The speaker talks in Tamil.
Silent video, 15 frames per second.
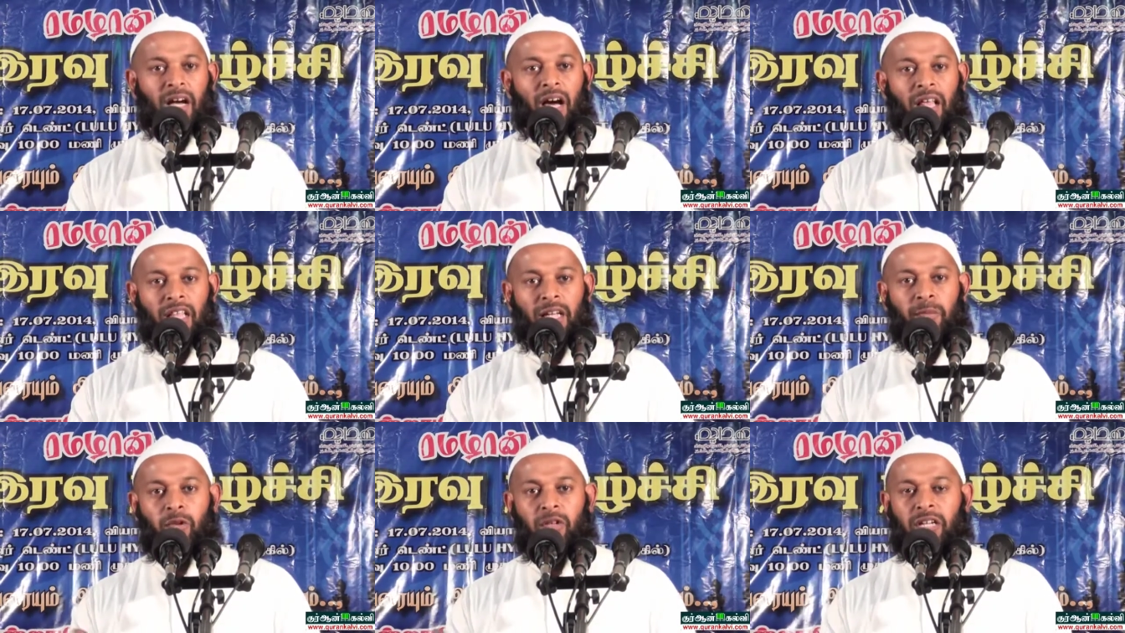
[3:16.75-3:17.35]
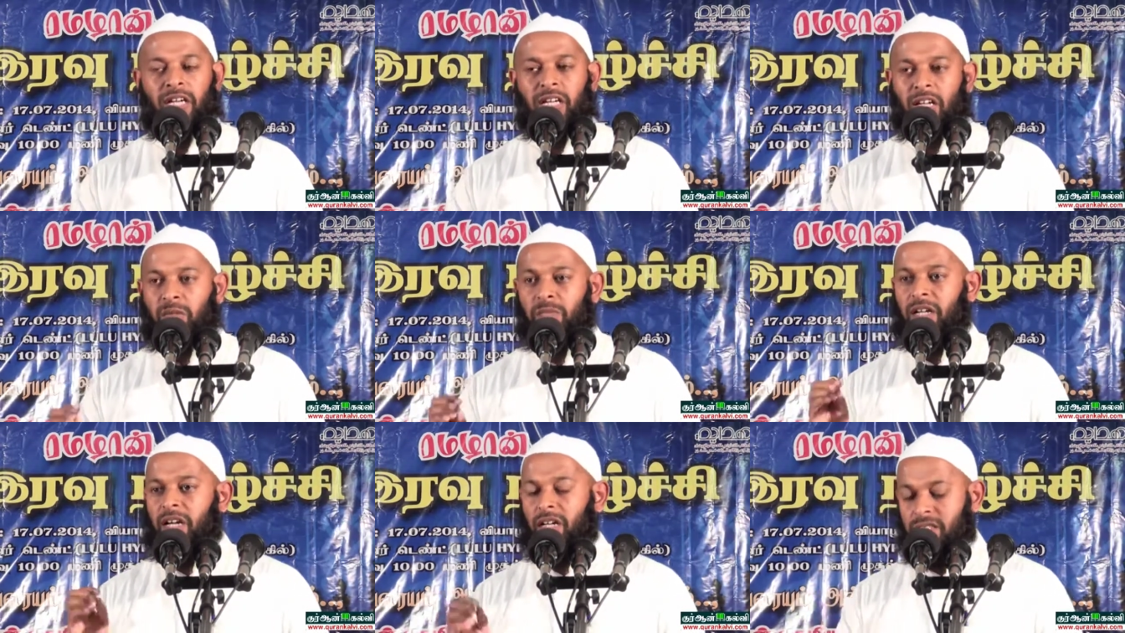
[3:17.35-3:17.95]
அதே போன்ற
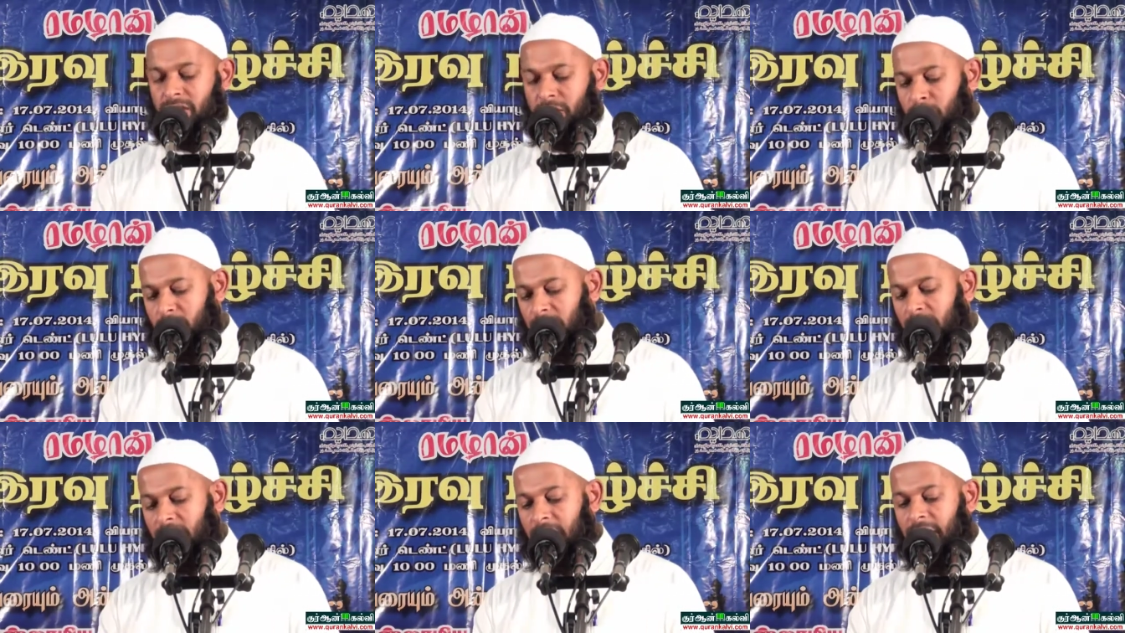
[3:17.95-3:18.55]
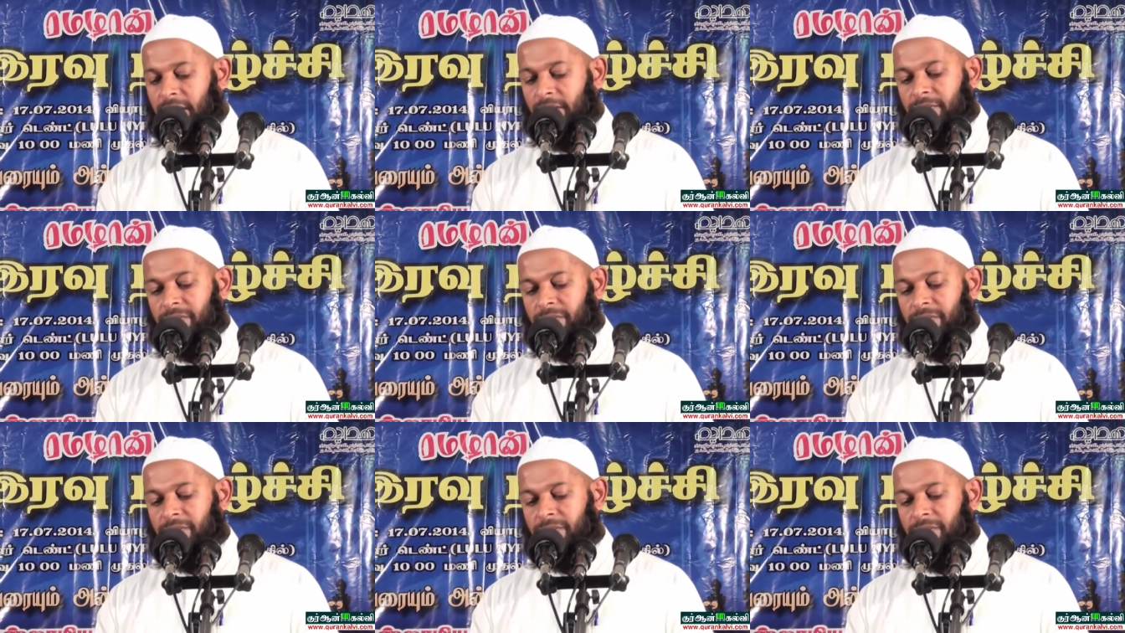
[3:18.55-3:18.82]
நறுமையான சகோதரர்களே